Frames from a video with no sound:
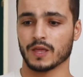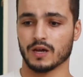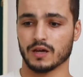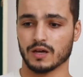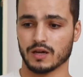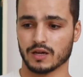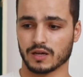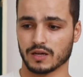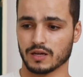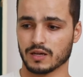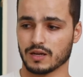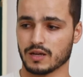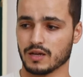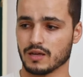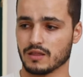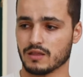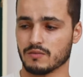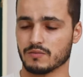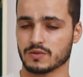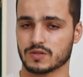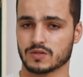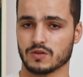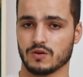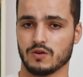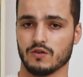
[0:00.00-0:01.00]
آه، غير هذا من
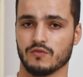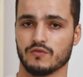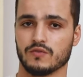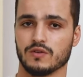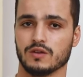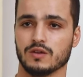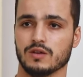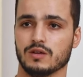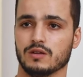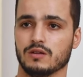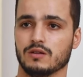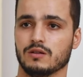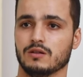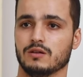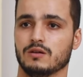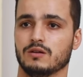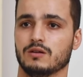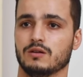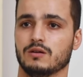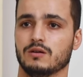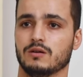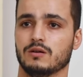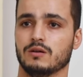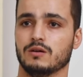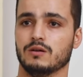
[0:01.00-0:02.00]
الصحفيين
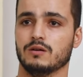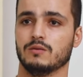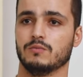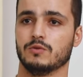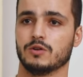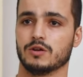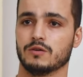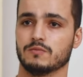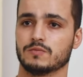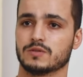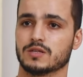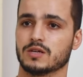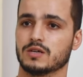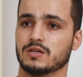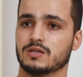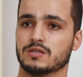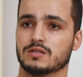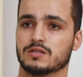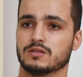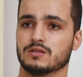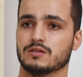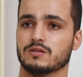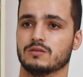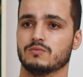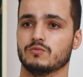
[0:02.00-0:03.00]
آه، ابراهيم
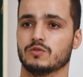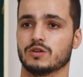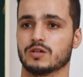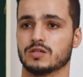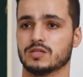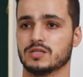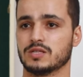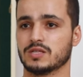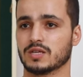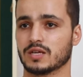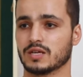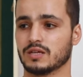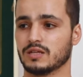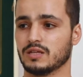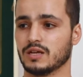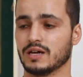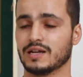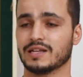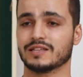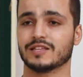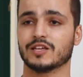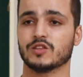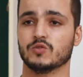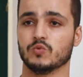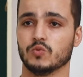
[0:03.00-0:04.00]
سايس آه، مراد الزغيدي
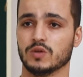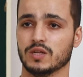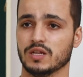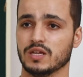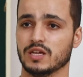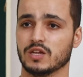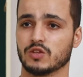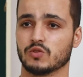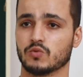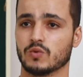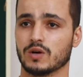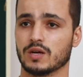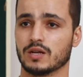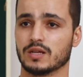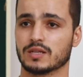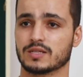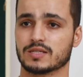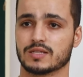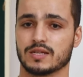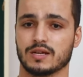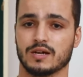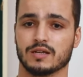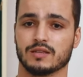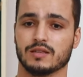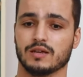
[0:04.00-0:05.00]
على تدوينات وعلى
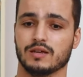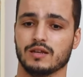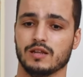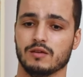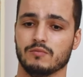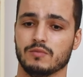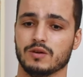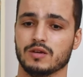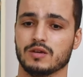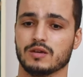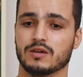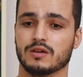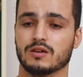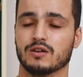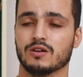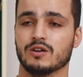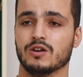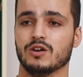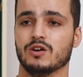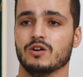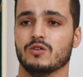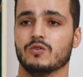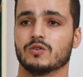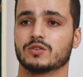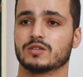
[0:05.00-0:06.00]
تصريحات اعلاميه
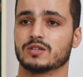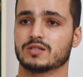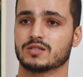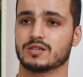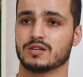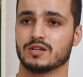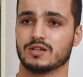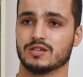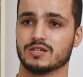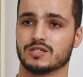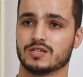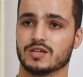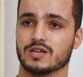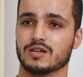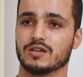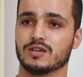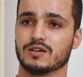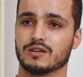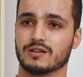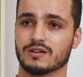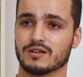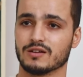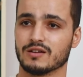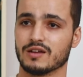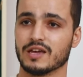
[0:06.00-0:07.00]
والتصريح
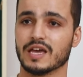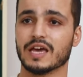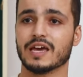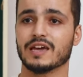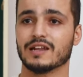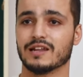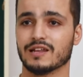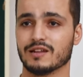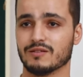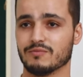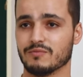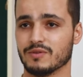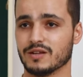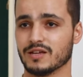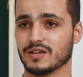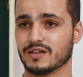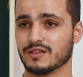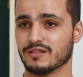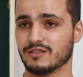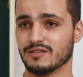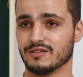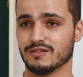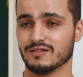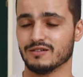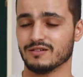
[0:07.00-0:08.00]
الشهير هايل
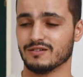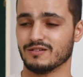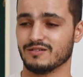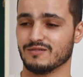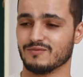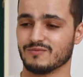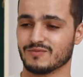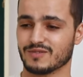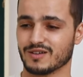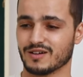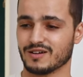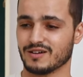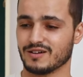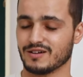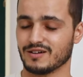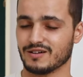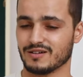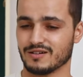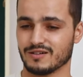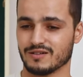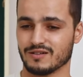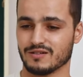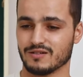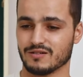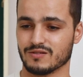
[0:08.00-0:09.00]
البلاد تاع
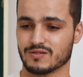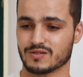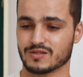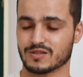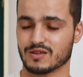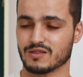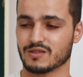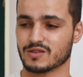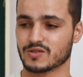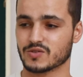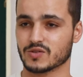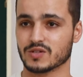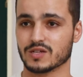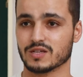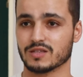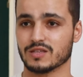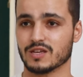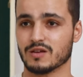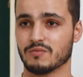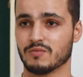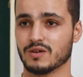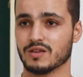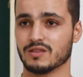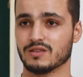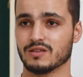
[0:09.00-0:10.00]
الاستاذه سونيا
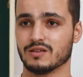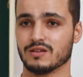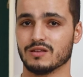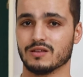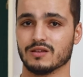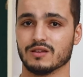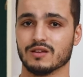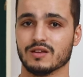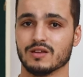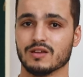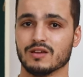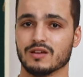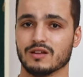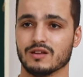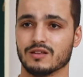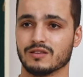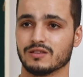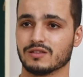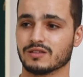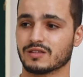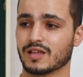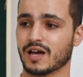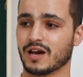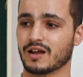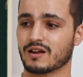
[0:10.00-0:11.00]
الدهماني اللي
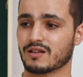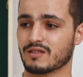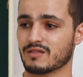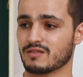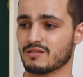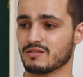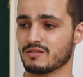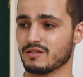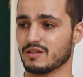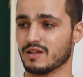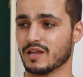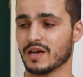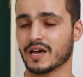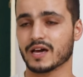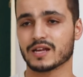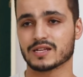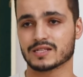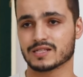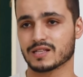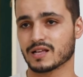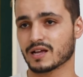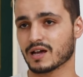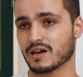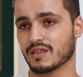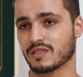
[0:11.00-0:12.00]
تتعرض الى
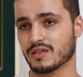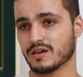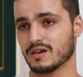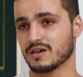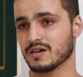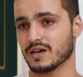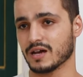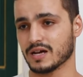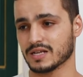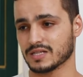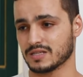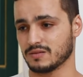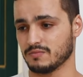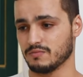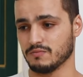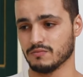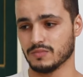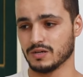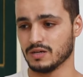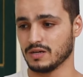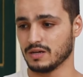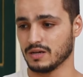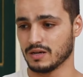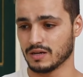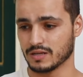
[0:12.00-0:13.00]
هرس القضائيه حسب
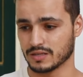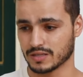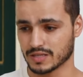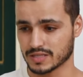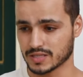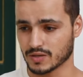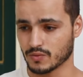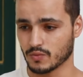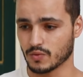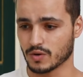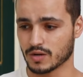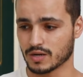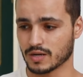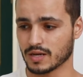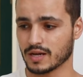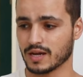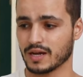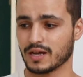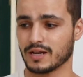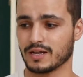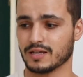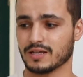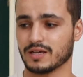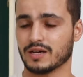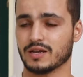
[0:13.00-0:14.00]
ما تصورنا
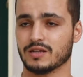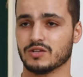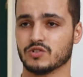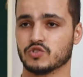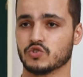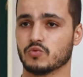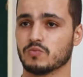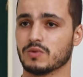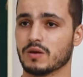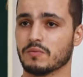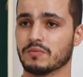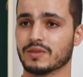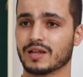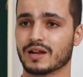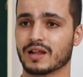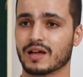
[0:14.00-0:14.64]
احنا يعني جمله من